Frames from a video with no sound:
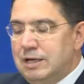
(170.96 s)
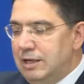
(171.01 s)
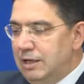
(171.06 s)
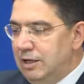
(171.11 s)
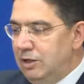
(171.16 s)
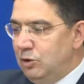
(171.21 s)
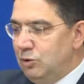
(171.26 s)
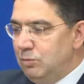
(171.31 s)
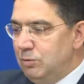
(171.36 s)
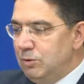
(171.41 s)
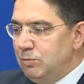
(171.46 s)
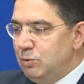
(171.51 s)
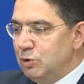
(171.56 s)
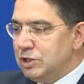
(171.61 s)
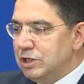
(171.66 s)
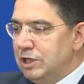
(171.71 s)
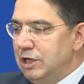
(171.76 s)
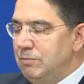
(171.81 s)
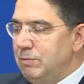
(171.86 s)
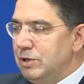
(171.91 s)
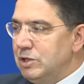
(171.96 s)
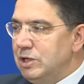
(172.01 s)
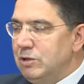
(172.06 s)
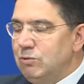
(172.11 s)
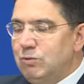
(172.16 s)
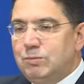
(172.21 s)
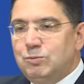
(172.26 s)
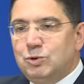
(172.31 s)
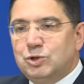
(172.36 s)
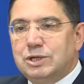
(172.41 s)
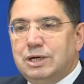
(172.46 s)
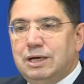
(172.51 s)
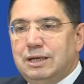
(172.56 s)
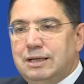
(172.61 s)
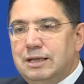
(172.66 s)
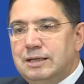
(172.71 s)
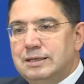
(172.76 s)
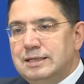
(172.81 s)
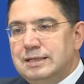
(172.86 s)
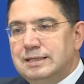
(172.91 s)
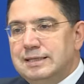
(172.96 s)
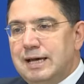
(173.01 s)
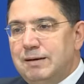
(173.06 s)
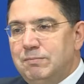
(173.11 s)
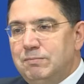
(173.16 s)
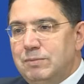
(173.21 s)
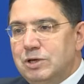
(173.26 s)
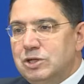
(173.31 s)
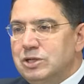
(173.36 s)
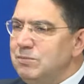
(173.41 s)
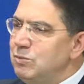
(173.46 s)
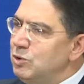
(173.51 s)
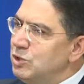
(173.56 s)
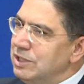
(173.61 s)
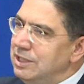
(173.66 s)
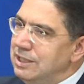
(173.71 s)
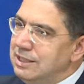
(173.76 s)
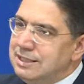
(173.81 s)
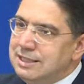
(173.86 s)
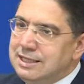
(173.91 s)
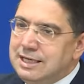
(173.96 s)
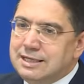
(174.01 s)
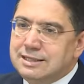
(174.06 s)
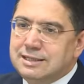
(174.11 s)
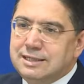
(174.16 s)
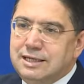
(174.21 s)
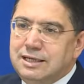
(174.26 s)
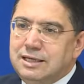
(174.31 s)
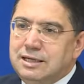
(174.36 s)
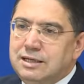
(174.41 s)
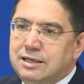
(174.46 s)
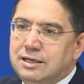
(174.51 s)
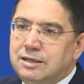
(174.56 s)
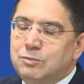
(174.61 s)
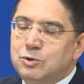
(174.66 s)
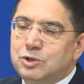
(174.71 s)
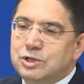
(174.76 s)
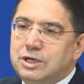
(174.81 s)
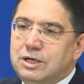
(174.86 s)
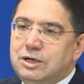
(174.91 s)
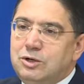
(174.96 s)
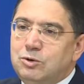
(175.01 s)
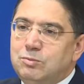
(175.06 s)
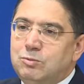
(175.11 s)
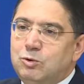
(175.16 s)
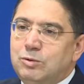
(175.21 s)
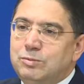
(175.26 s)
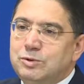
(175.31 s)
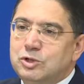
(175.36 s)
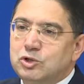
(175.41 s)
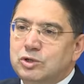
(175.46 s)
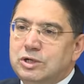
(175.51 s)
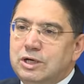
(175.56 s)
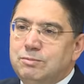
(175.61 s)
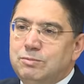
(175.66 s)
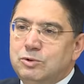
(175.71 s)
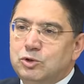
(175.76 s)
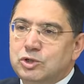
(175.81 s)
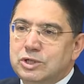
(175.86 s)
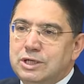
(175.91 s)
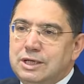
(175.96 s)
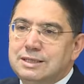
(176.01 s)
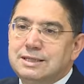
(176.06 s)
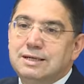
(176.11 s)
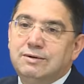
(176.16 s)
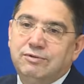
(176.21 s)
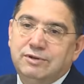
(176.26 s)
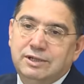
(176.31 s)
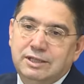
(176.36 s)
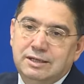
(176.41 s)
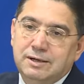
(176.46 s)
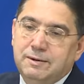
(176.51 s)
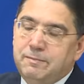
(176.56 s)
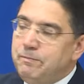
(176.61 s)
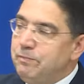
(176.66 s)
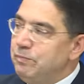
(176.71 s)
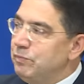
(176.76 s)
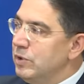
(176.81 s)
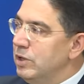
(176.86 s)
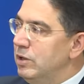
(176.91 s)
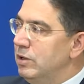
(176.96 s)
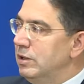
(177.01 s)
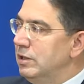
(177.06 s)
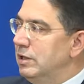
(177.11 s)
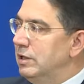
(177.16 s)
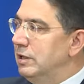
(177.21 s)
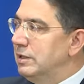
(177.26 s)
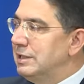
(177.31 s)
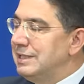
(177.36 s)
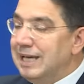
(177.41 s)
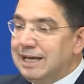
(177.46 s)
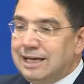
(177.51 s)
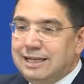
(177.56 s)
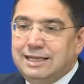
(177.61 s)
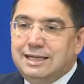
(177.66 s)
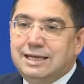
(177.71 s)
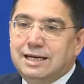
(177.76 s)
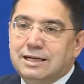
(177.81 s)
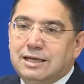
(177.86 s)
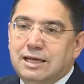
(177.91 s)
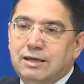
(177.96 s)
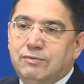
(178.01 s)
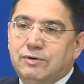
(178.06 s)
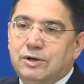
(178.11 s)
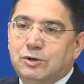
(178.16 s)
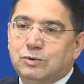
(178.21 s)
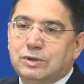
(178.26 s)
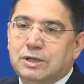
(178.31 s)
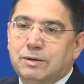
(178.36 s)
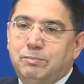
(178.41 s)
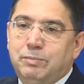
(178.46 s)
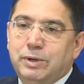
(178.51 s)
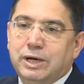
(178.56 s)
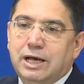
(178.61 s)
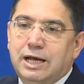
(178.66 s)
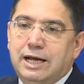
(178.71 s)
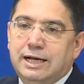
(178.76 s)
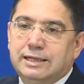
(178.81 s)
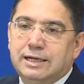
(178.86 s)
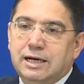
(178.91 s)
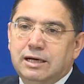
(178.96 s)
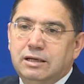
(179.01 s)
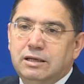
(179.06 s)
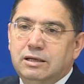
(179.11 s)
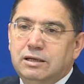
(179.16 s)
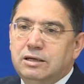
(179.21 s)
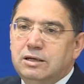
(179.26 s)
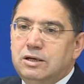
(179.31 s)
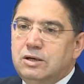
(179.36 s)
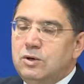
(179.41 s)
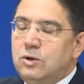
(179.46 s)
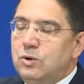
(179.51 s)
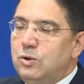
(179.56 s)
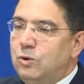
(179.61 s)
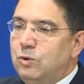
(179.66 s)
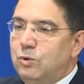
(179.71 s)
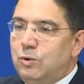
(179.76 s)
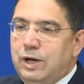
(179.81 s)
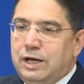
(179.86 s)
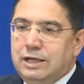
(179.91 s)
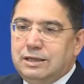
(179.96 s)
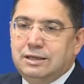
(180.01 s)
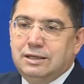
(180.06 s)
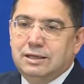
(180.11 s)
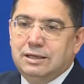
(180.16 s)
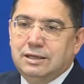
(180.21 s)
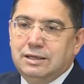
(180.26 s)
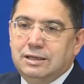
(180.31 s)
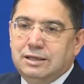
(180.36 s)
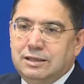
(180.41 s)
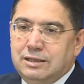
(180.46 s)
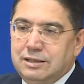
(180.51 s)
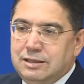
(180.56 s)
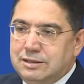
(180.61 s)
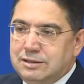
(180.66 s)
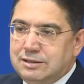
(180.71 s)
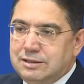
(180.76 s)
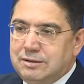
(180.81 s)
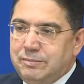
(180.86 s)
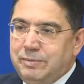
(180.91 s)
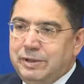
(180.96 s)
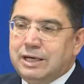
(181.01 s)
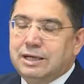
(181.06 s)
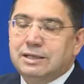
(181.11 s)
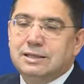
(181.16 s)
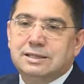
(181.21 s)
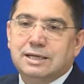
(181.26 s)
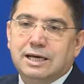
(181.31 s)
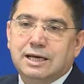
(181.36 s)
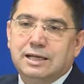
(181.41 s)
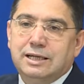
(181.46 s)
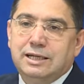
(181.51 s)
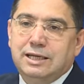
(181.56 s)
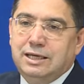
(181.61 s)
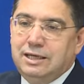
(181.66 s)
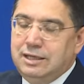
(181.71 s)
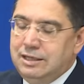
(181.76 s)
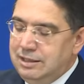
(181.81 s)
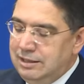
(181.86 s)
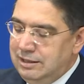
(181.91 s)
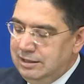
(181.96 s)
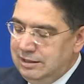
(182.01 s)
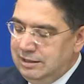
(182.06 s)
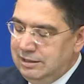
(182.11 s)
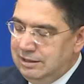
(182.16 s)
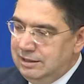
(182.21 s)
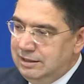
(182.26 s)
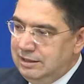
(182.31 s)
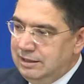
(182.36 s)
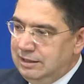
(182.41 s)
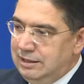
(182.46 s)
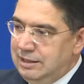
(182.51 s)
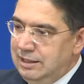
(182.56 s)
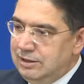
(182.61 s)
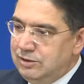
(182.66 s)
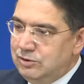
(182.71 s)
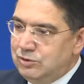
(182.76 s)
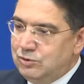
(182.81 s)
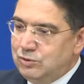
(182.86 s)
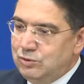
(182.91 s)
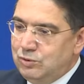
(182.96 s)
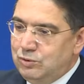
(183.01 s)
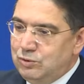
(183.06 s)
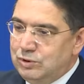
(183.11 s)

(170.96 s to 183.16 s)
اليوم المشكل ماشي هو مشكل الالتزام ماشي مشكل سياسي المشكل اليوم هو مشكل تنفيذ آه، تقنيا كيف نطبق هذا وهذا آه، التطبيق التقني آه، كيخصو